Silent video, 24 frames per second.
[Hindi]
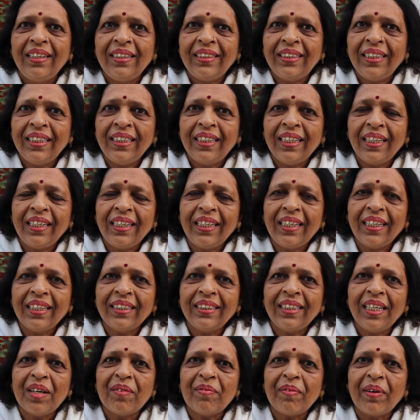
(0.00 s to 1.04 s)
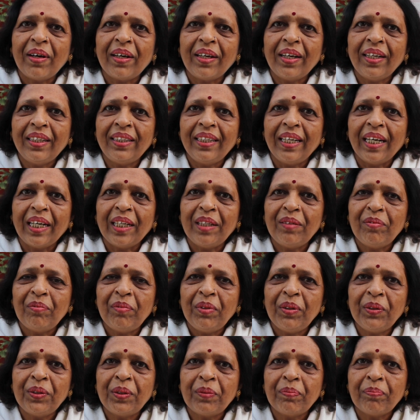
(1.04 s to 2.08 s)
इसी तरीके से हमारा ध्यान
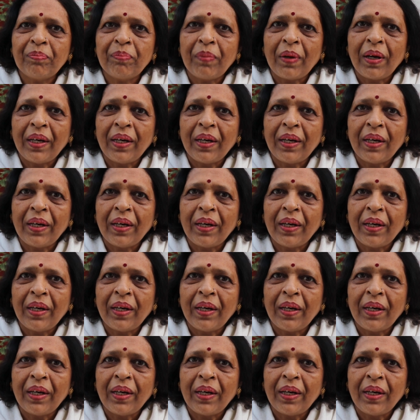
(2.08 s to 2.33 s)
भी उस